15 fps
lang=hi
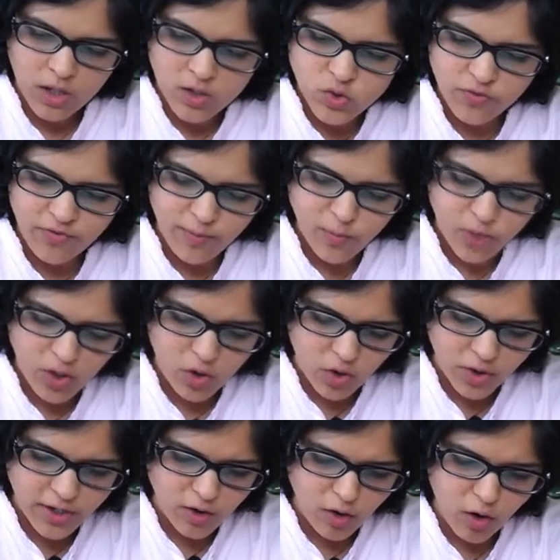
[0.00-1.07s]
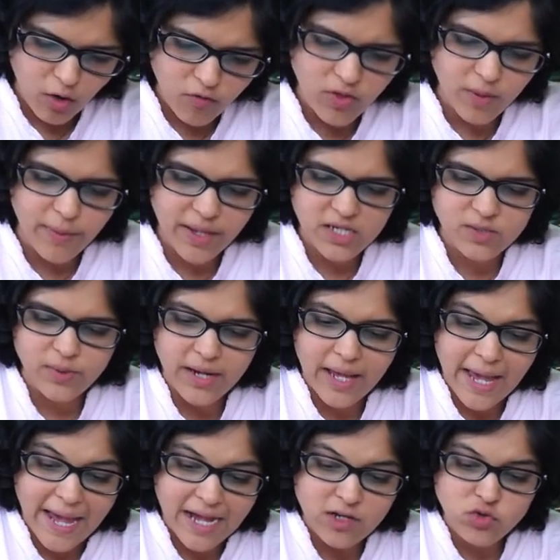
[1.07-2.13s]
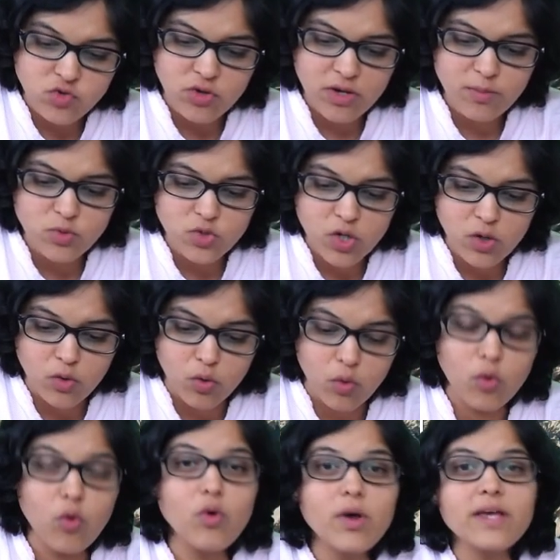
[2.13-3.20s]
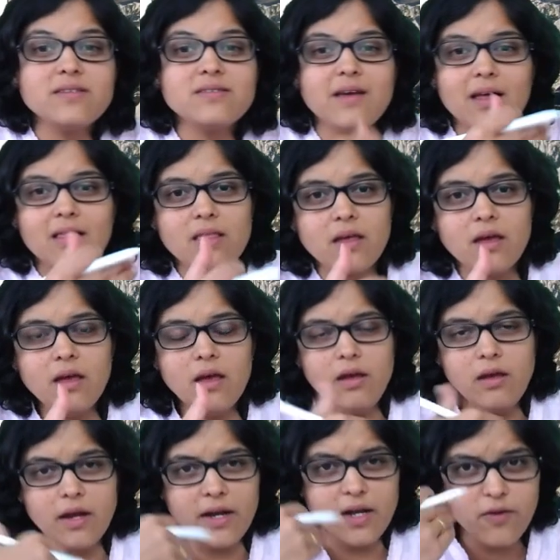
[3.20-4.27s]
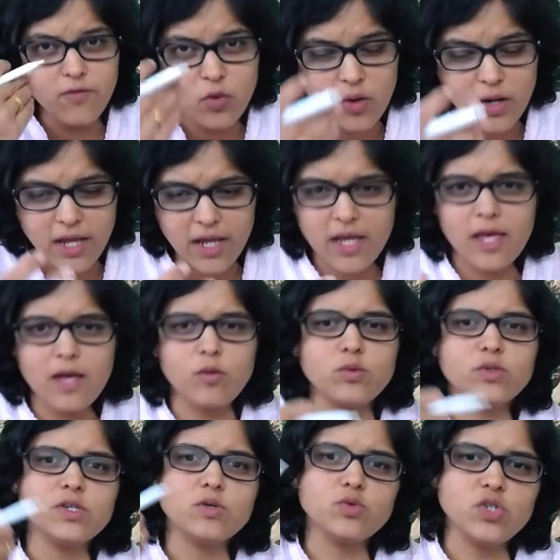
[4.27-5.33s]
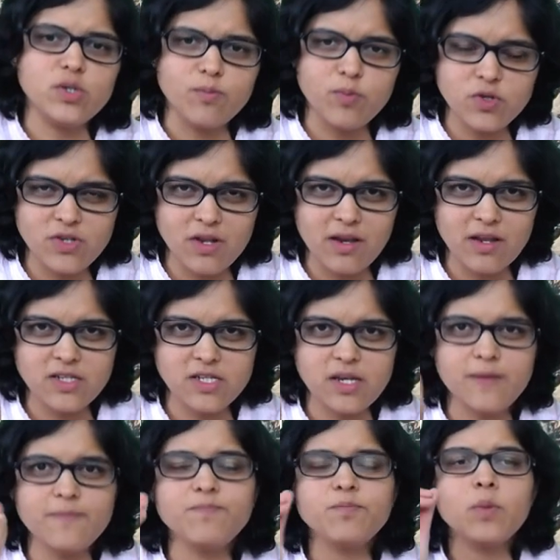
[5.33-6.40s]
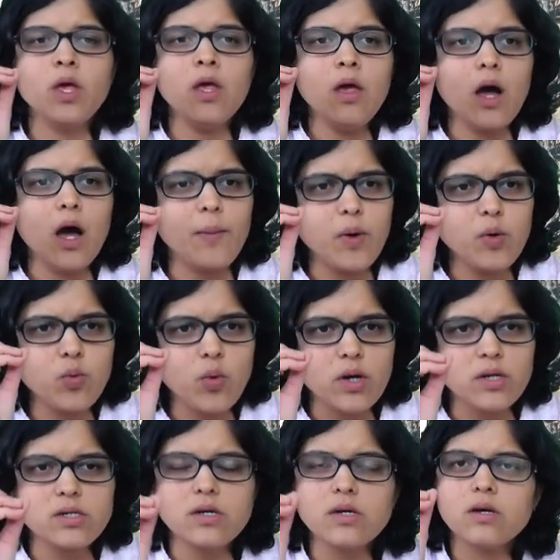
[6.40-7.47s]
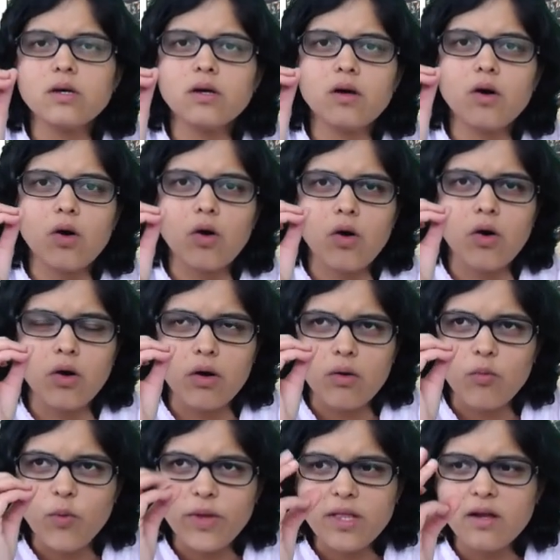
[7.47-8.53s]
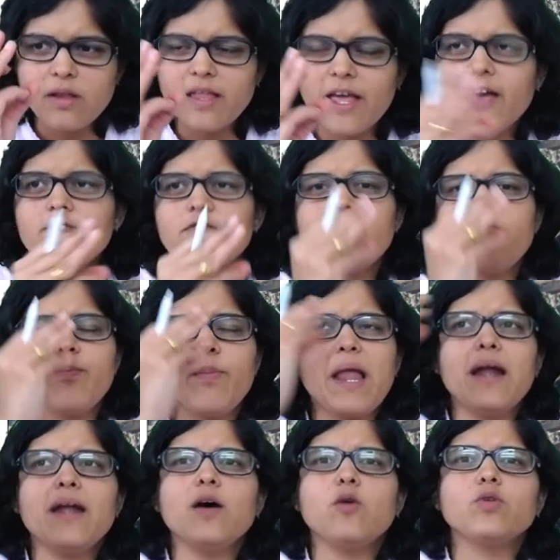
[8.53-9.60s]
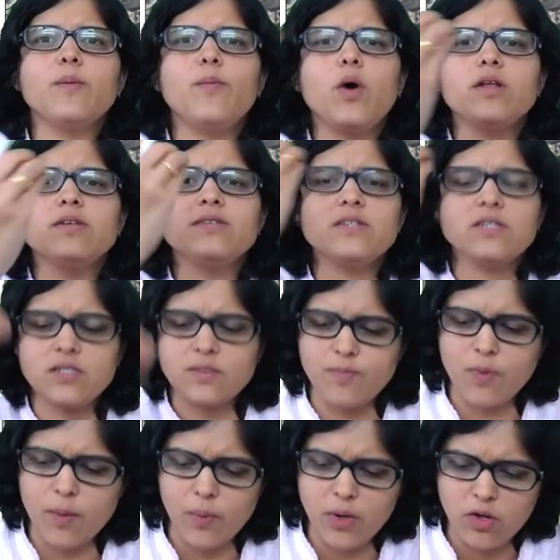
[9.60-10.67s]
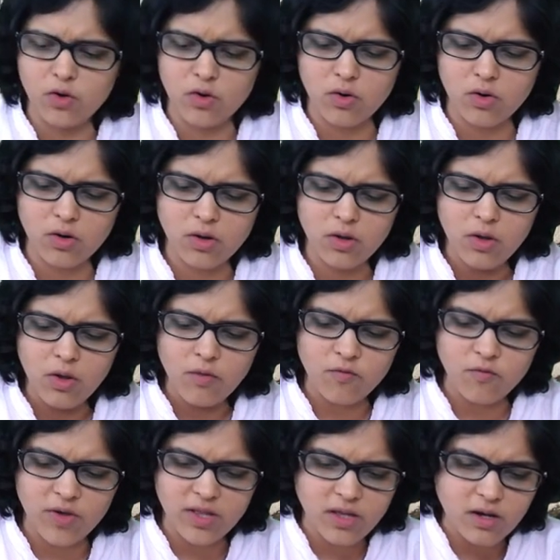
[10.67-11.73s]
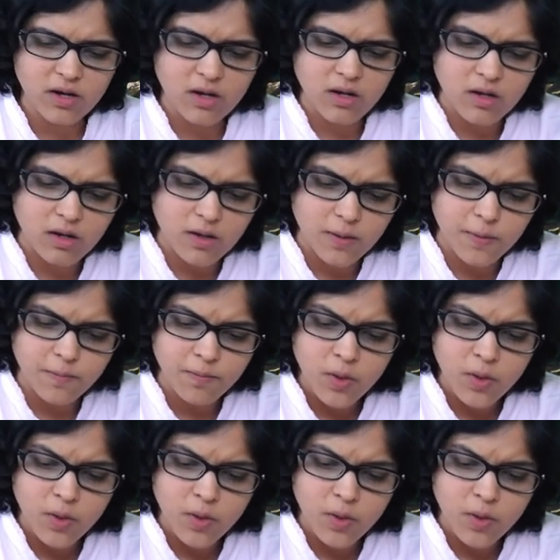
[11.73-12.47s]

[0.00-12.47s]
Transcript: सो इफ़ आई एम डूइंग ऑडिट ऑफ द मैनेजमेंट एक्चुअली मुझे लोगों के साथ इंटरव्यू लेके उनसे कुछ इनपुट्स लेने चाहिए अबाउट वॉट uh, whether they have planned out the policies properly or not whether uh,